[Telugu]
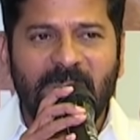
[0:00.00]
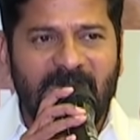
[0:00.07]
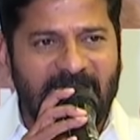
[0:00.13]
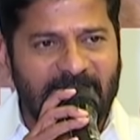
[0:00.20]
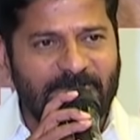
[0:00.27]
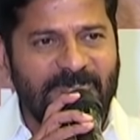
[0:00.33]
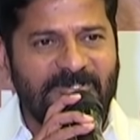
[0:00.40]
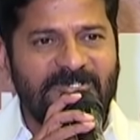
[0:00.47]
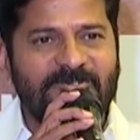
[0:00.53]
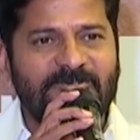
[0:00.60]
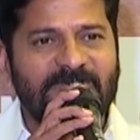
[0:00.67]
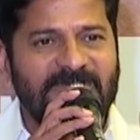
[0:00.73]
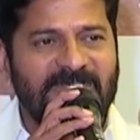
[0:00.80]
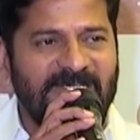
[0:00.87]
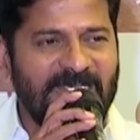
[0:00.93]
మార్పు
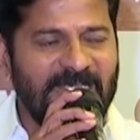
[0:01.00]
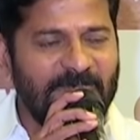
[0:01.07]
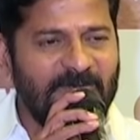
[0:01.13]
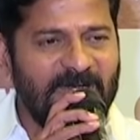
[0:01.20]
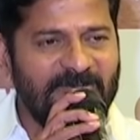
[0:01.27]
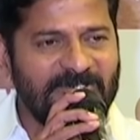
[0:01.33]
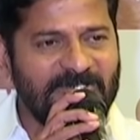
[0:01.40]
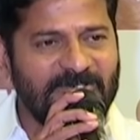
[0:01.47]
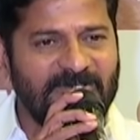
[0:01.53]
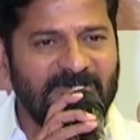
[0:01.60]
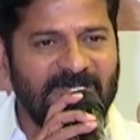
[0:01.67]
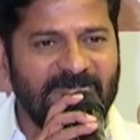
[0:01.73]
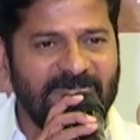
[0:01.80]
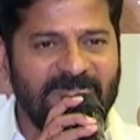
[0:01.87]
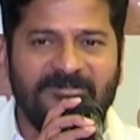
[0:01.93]
తీసుకొస్తానని నేను
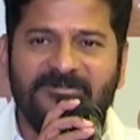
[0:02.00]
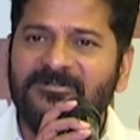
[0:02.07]
భావిస్తున్నాను